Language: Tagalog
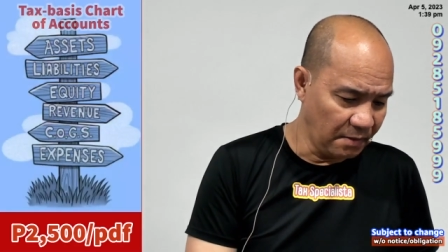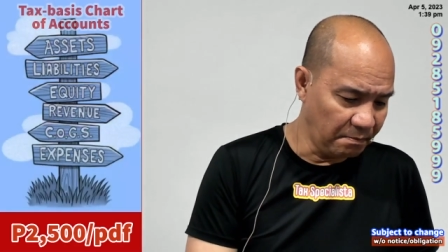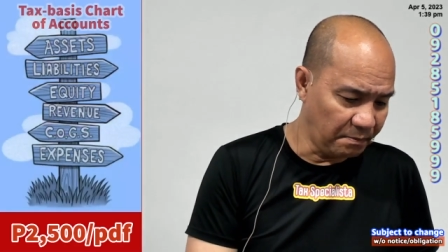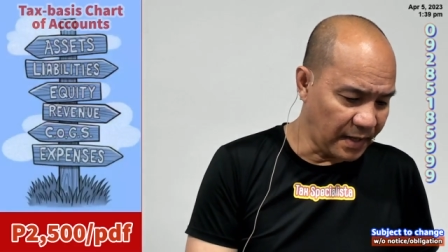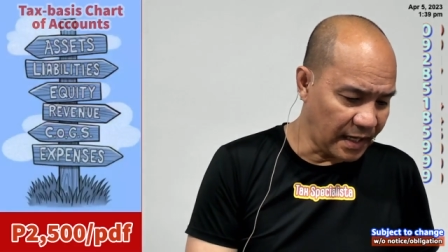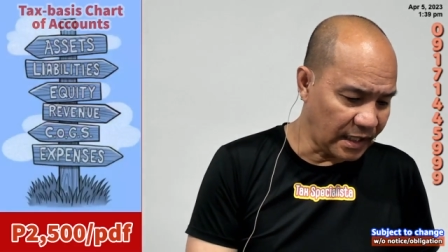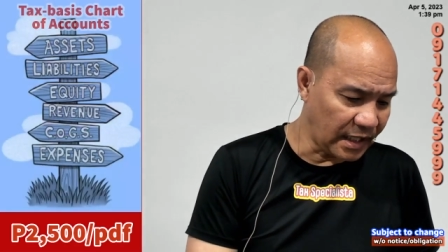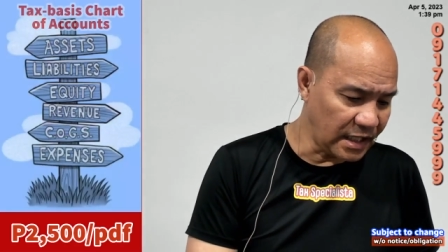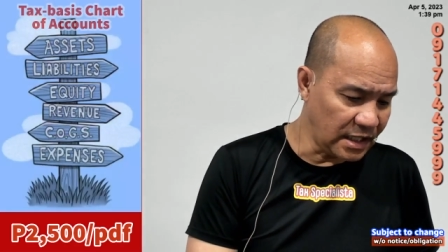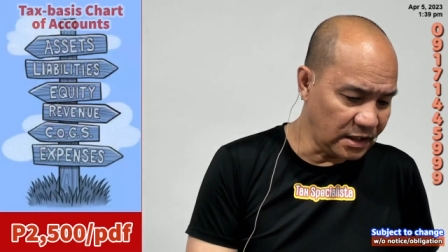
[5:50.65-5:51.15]

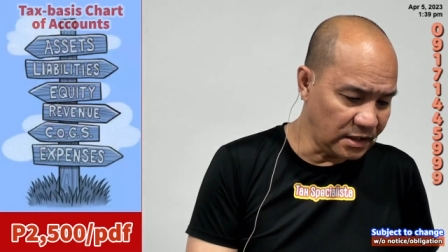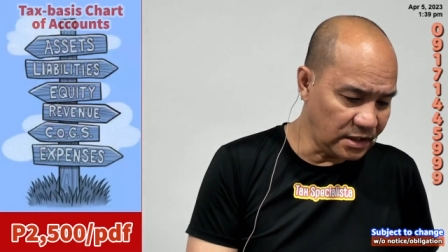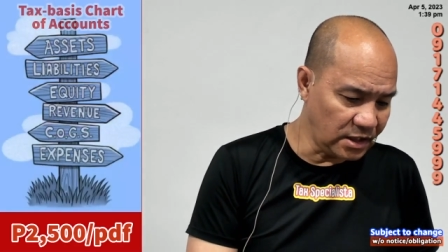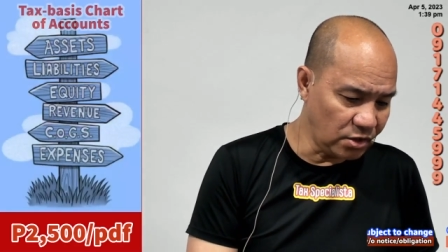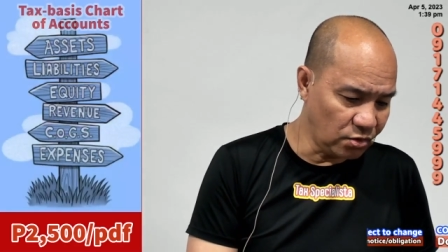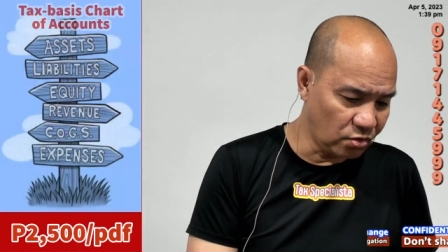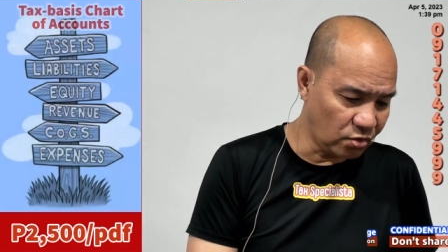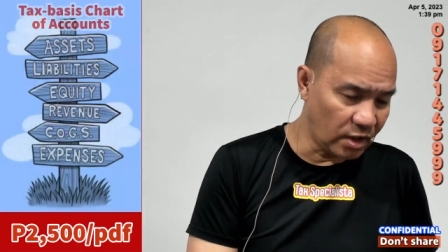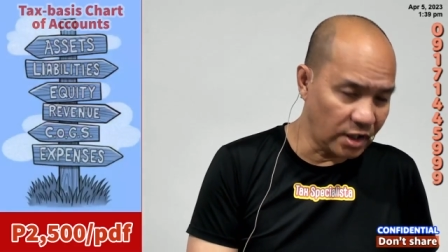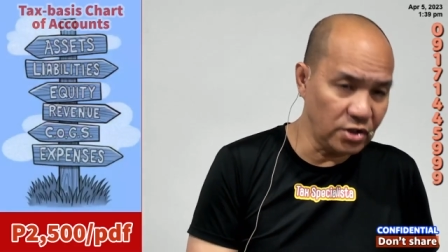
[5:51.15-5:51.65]
para hindi
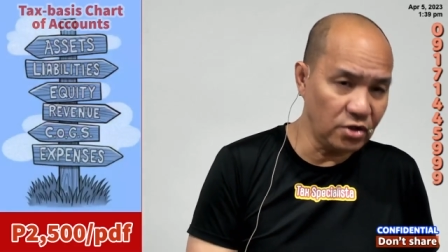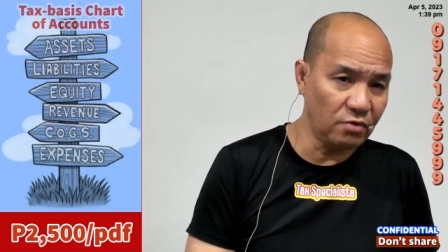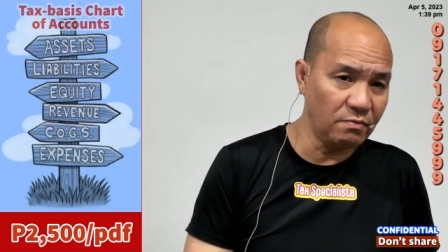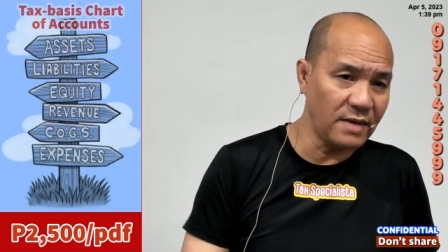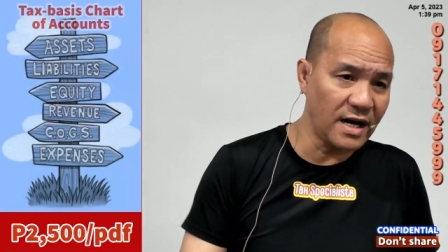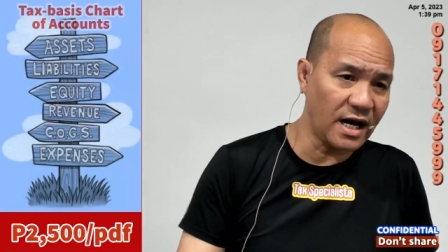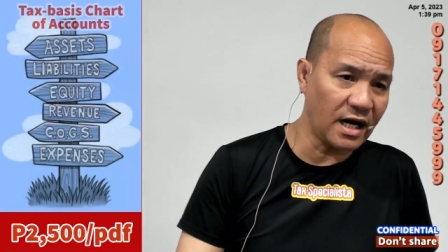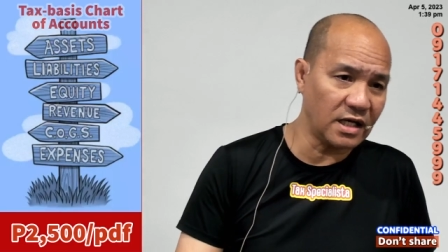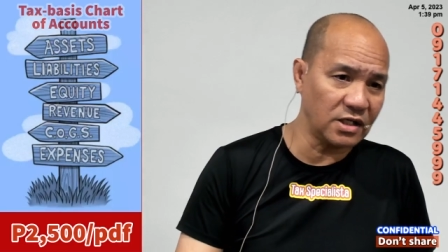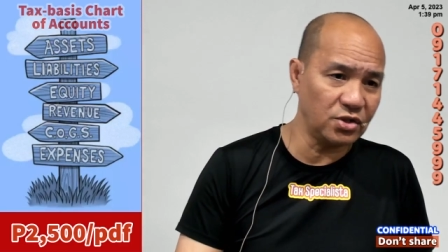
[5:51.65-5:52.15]
ho kayo
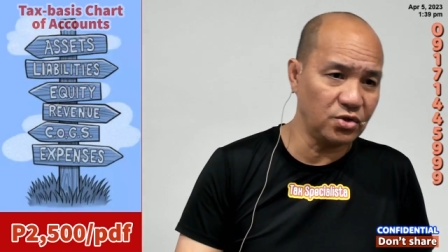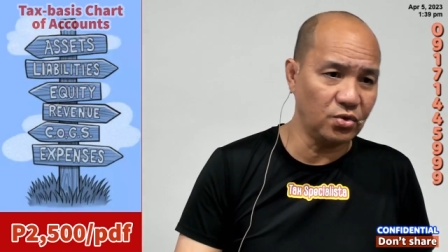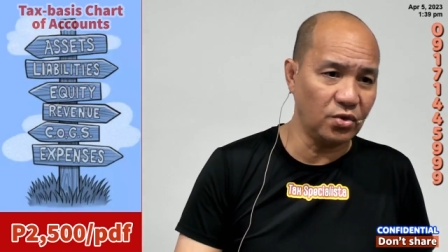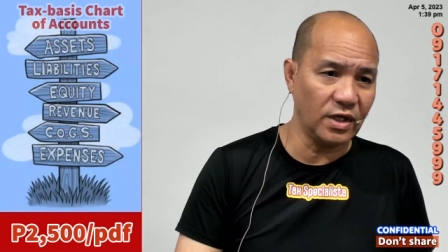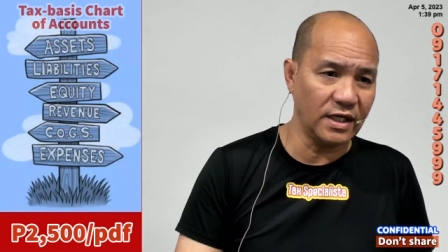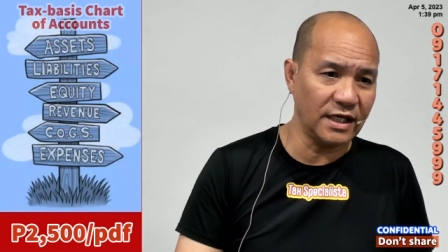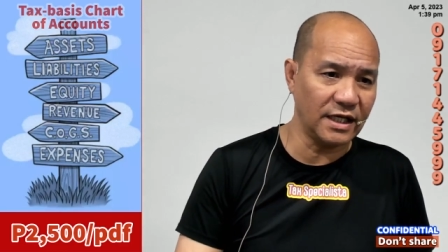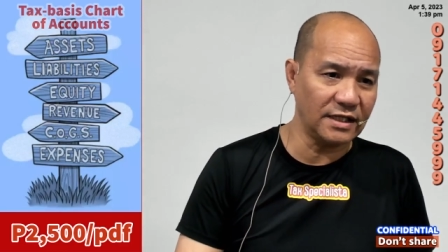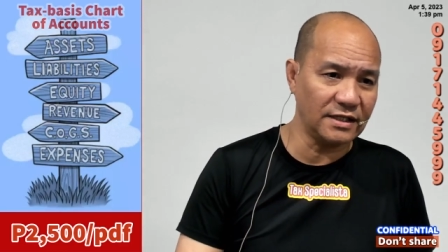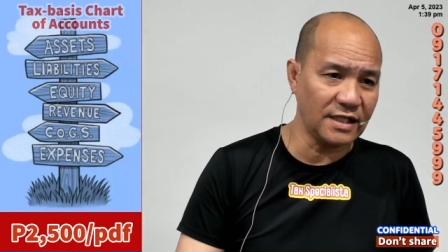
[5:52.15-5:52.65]

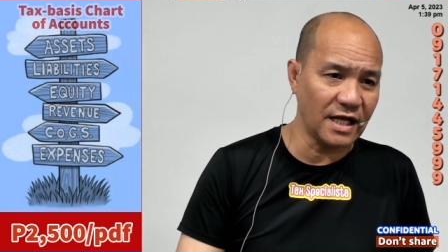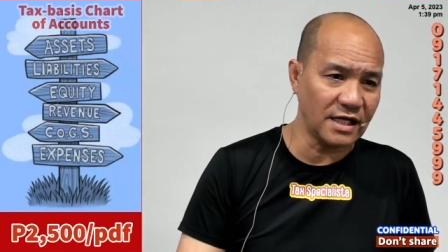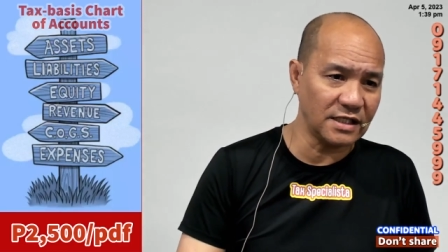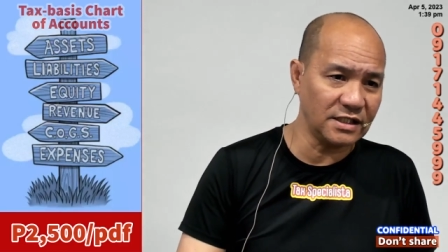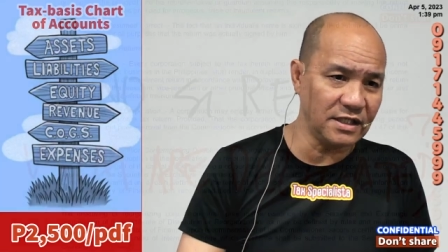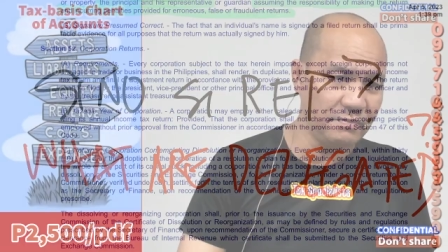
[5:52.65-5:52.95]
makasuhan ng tax